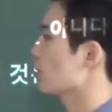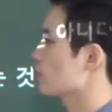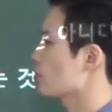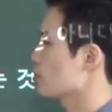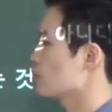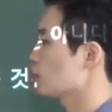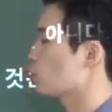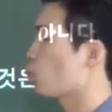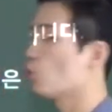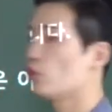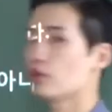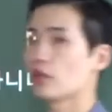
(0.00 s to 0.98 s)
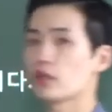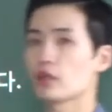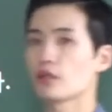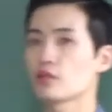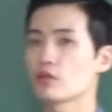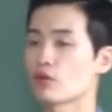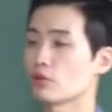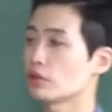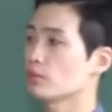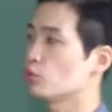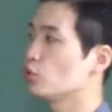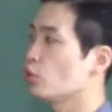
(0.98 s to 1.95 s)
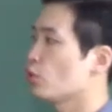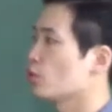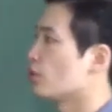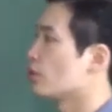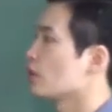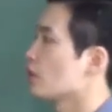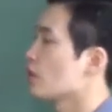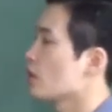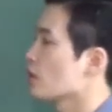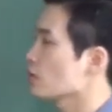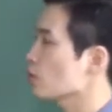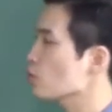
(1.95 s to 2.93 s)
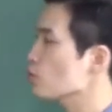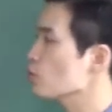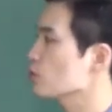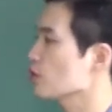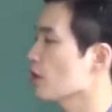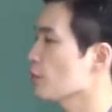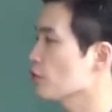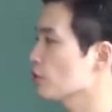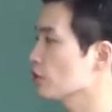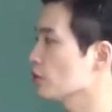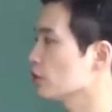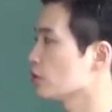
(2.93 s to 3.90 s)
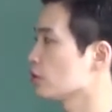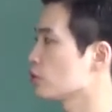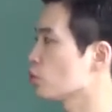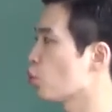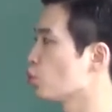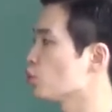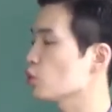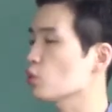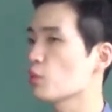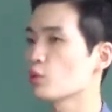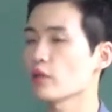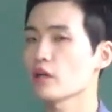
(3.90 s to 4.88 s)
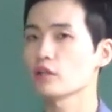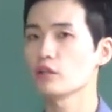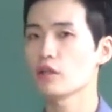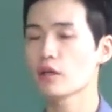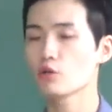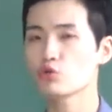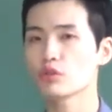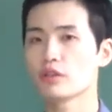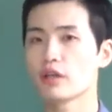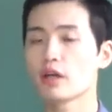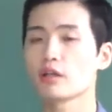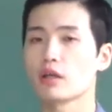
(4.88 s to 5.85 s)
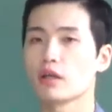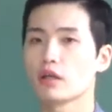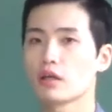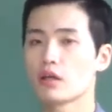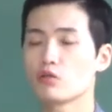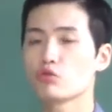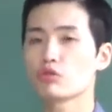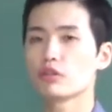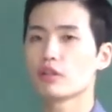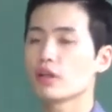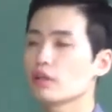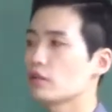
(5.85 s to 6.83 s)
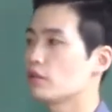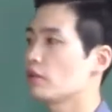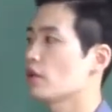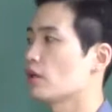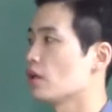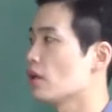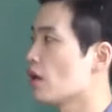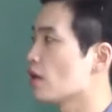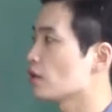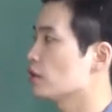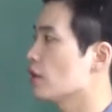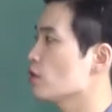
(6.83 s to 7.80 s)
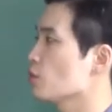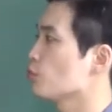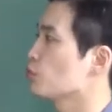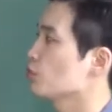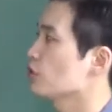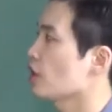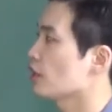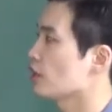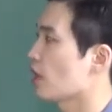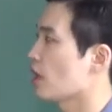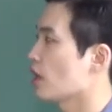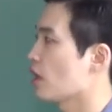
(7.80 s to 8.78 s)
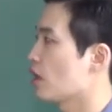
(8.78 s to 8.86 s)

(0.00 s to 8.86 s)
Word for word: 하는 건 이제 돈 얘기하는 거거든 물론 성공을 하면은 돈으로 보상을 해주긴 해야 돼 해주긴 해야 되는데 그게 전부는 아니다.